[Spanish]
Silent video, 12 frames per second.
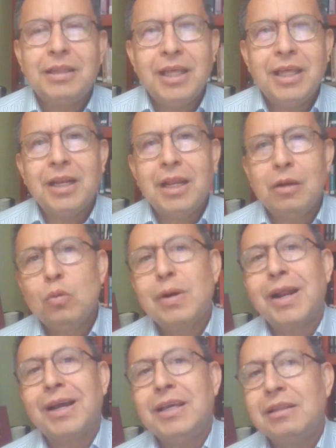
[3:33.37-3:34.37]
ni
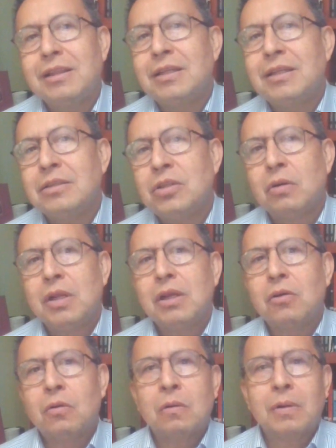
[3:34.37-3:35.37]
tienen una
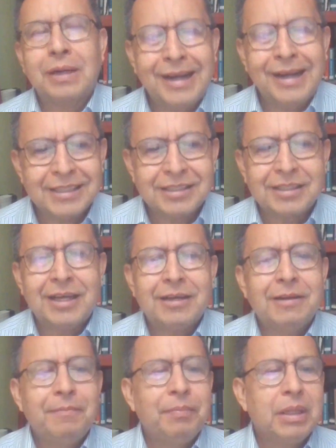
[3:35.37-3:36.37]
intención
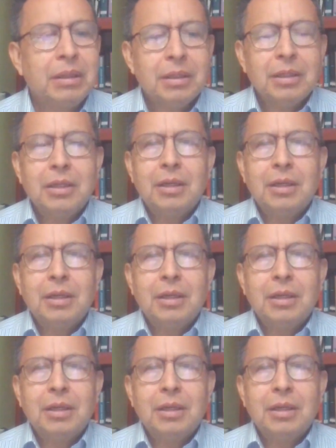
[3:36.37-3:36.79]
iconoclasta.